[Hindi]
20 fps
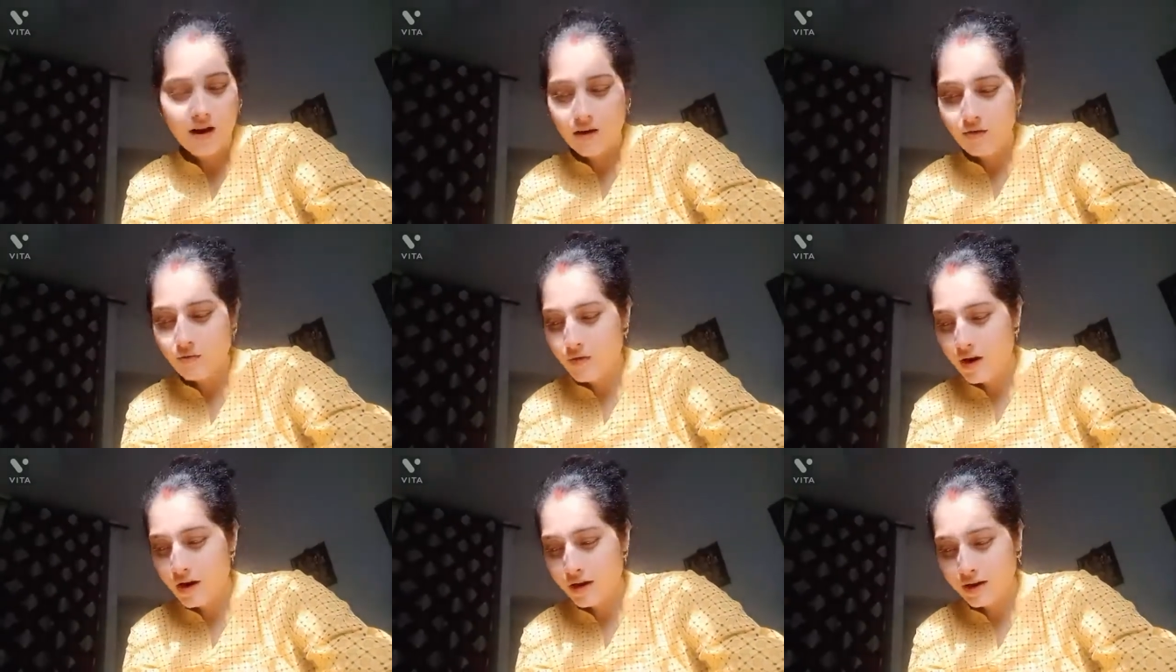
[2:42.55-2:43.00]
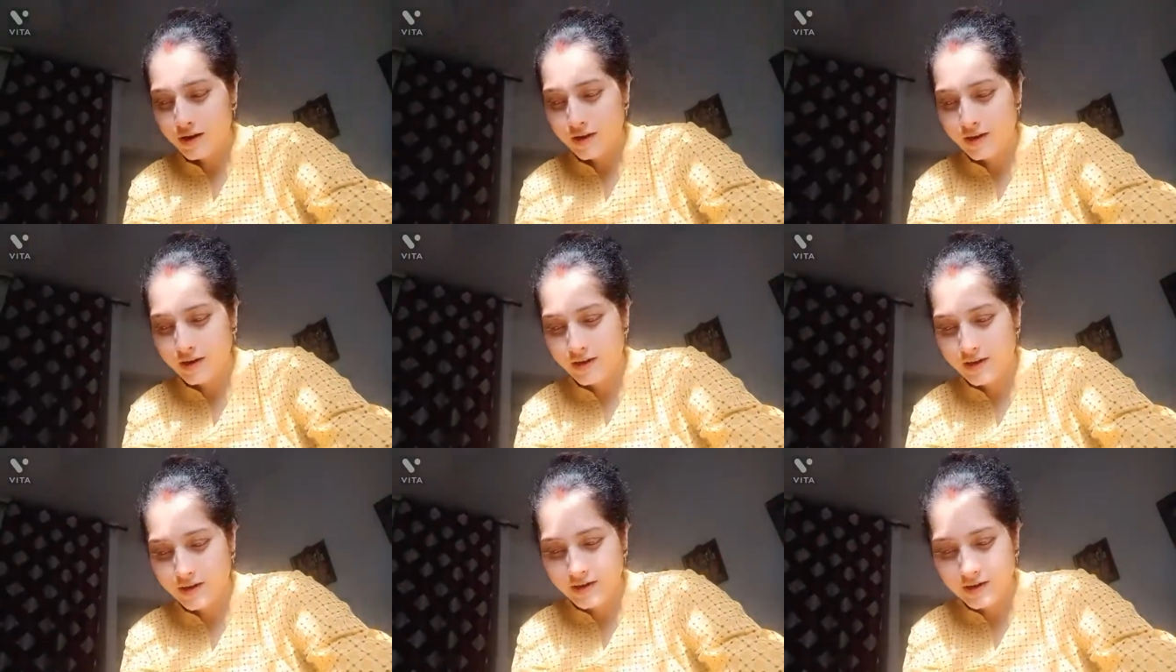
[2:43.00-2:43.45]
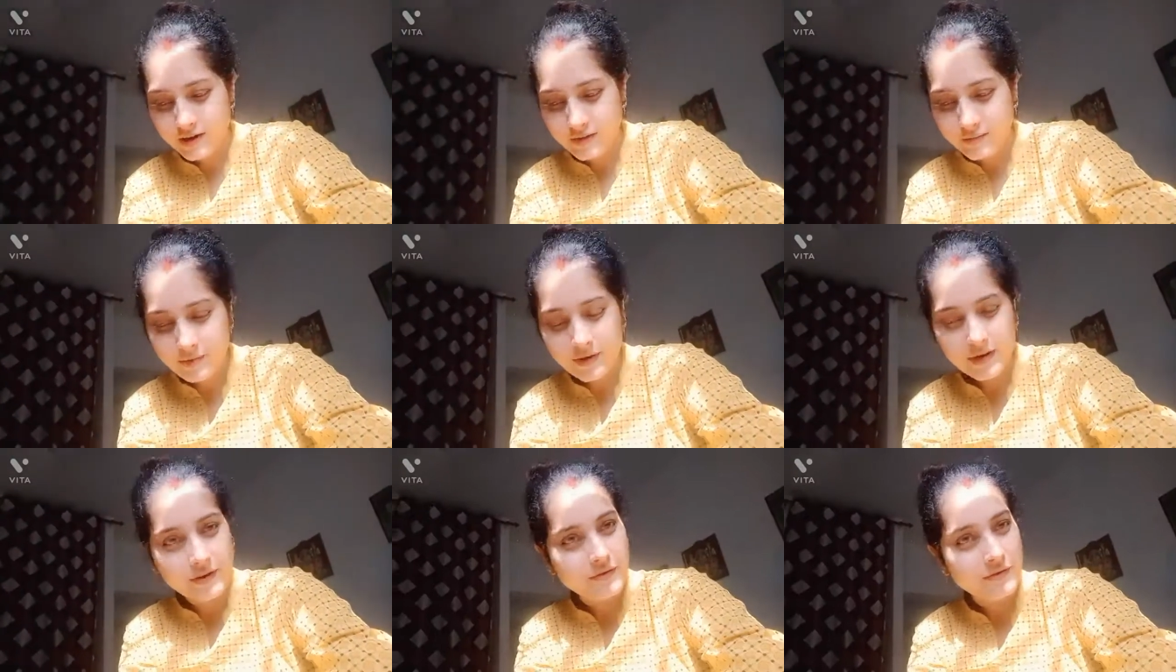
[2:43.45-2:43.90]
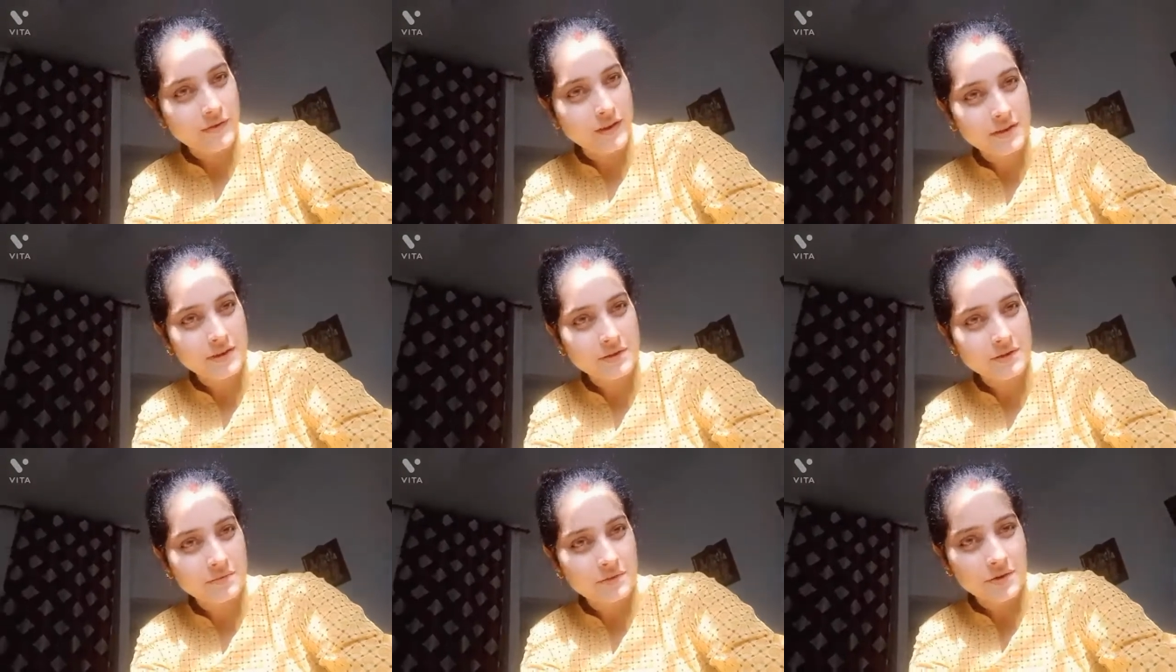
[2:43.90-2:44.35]
रेडी ब्रेकफास्ट भी
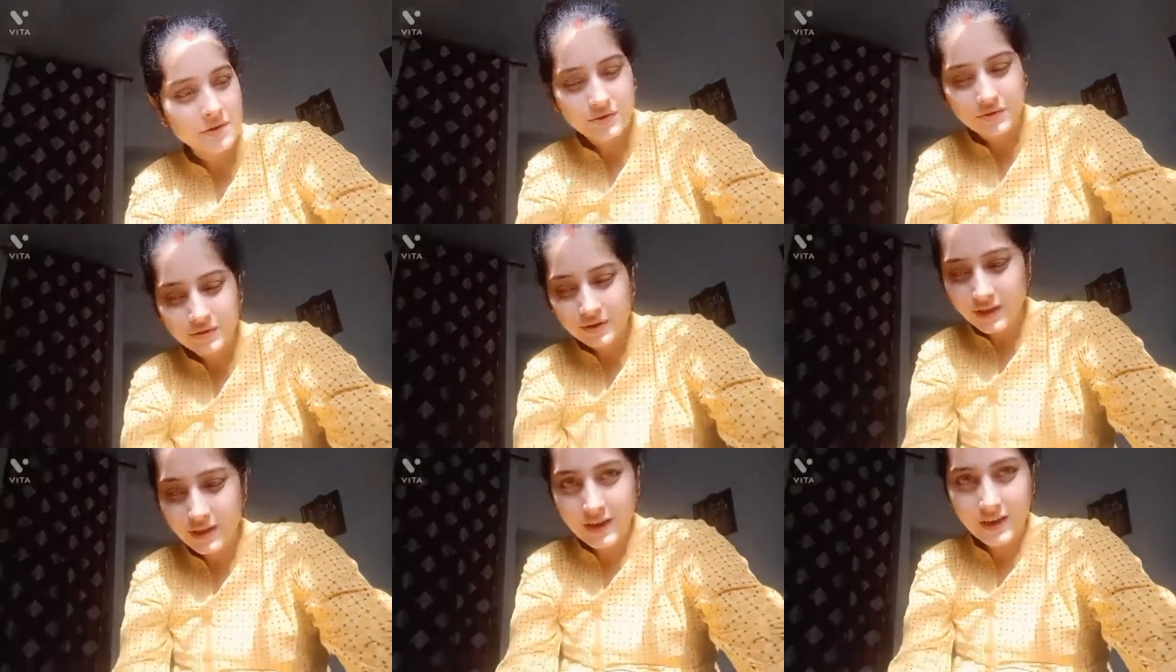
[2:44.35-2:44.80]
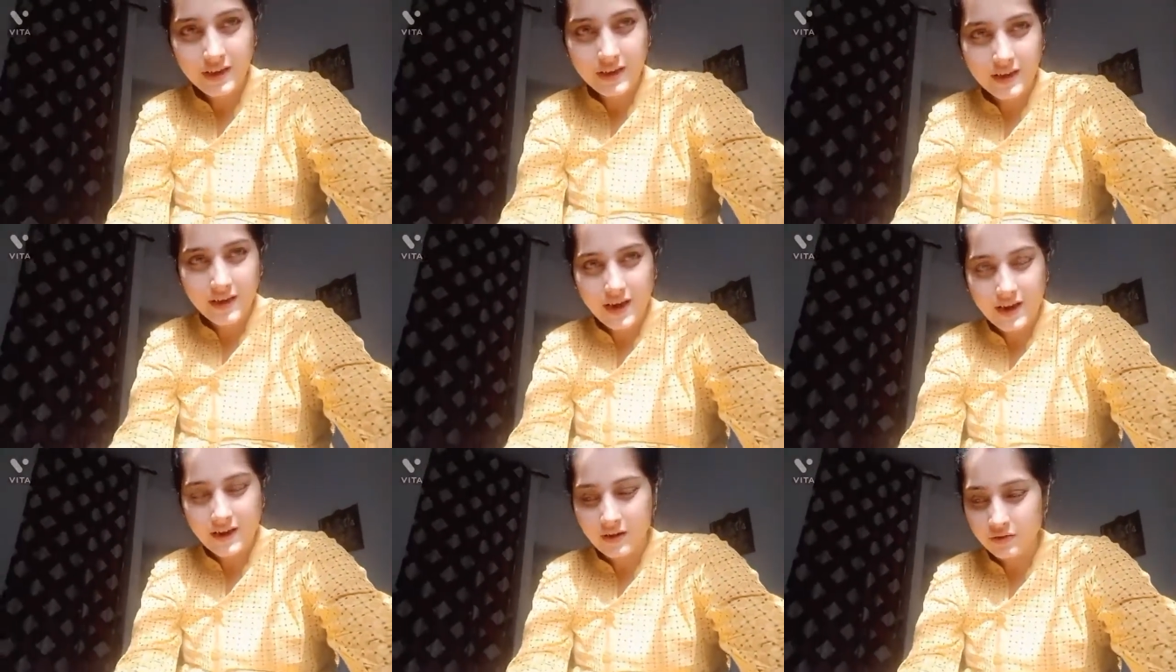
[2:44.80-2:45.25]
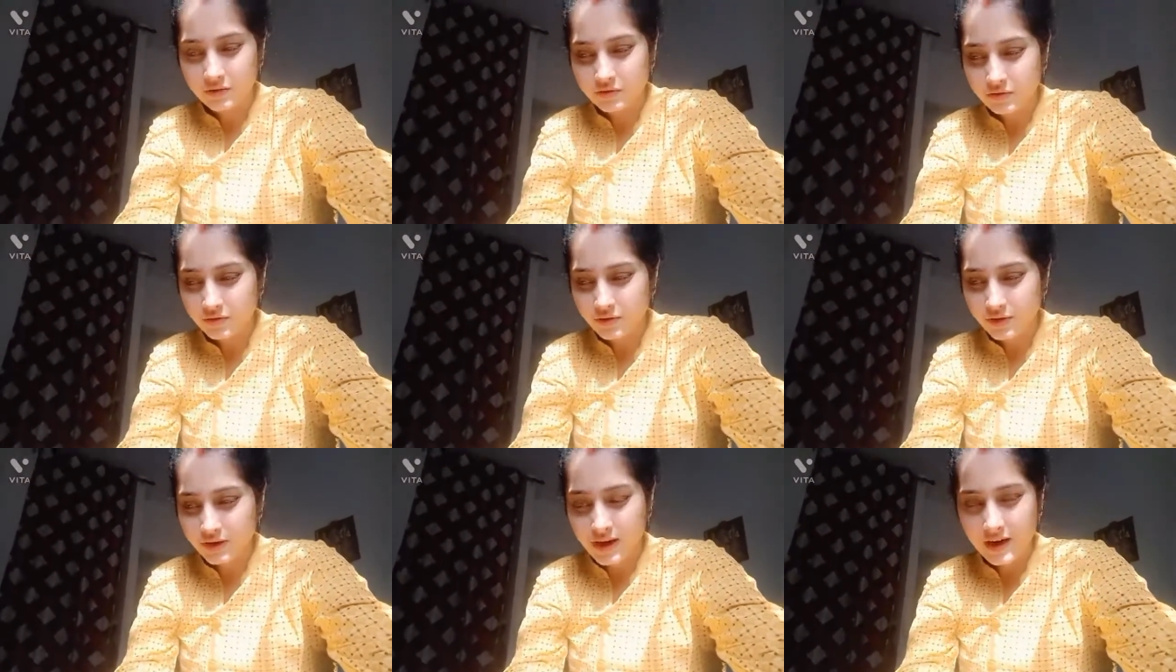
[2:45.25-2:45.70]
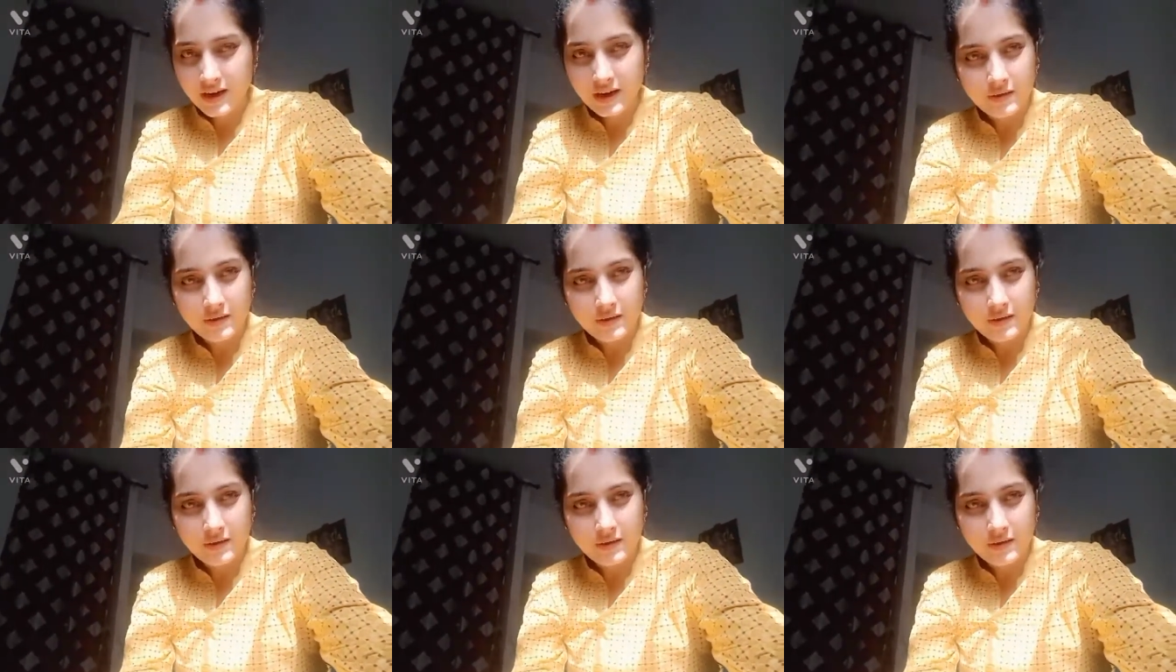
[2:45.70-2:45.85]
हो गया है आयरा को छोड़ के आने के बाद